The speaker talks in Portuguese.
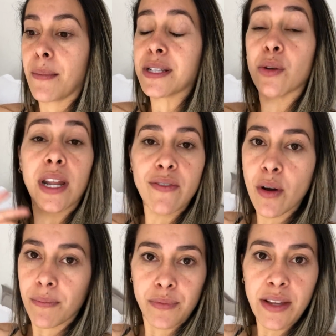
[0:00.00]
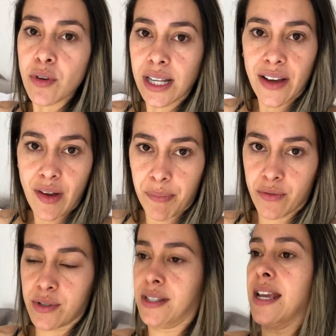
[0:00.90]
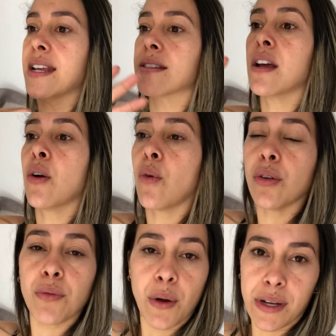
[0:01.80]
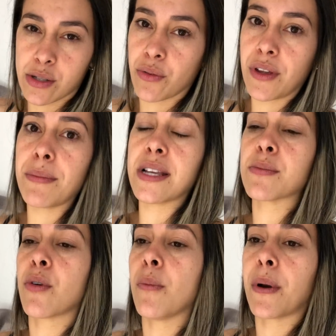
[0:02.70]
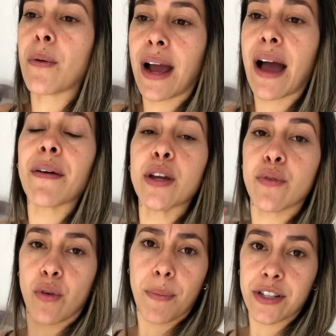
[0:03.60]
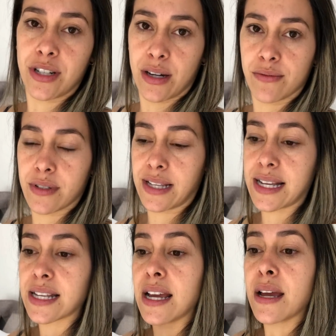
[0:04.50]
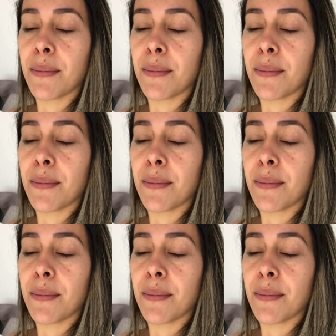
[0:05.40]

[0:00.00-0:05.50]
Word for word: Mas eu nem vou, nem vou gravar pra vocês quando eu resolver mesmo comprar o carro, aí eu vou compartilhar com vocês.